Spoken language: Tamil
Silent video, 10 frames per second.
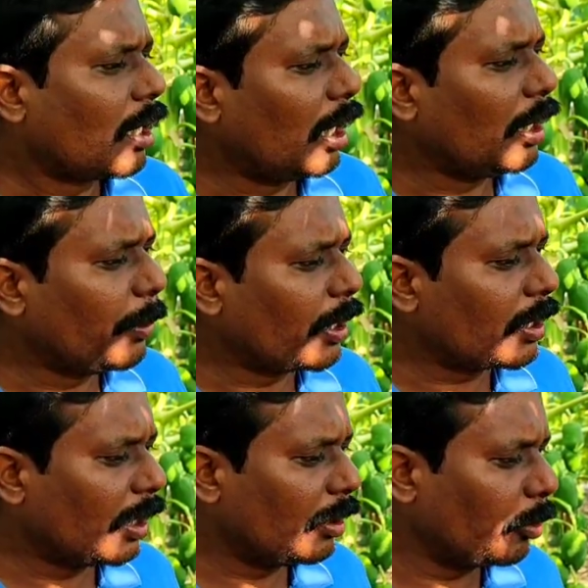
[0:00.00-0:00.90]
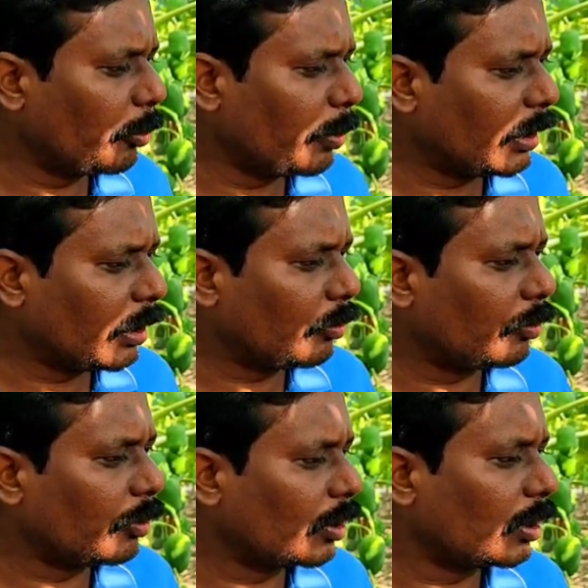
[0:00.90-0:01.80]
காய் பெருசாகும்போது பார்த்தீங்கன்னா
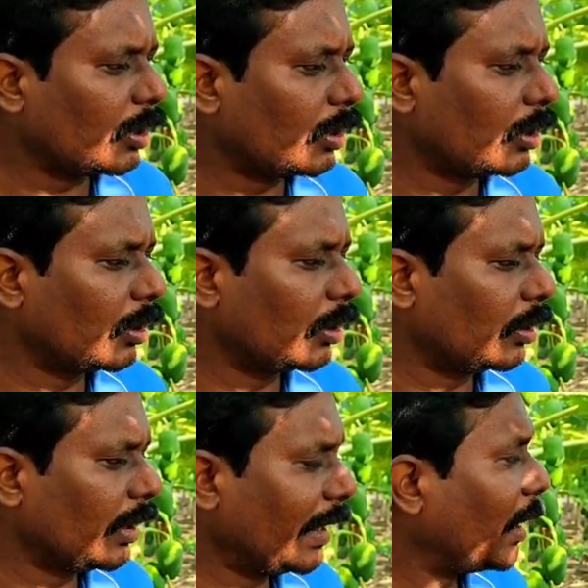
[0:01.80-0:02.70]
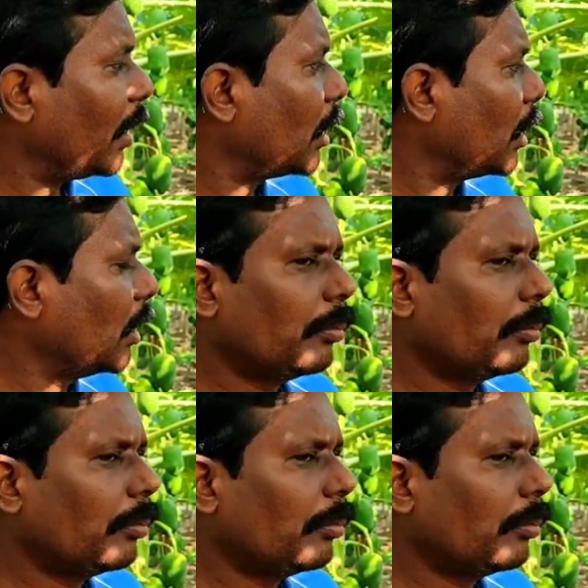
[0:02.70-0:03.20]
உங்களுக்கு நிறைய அந்த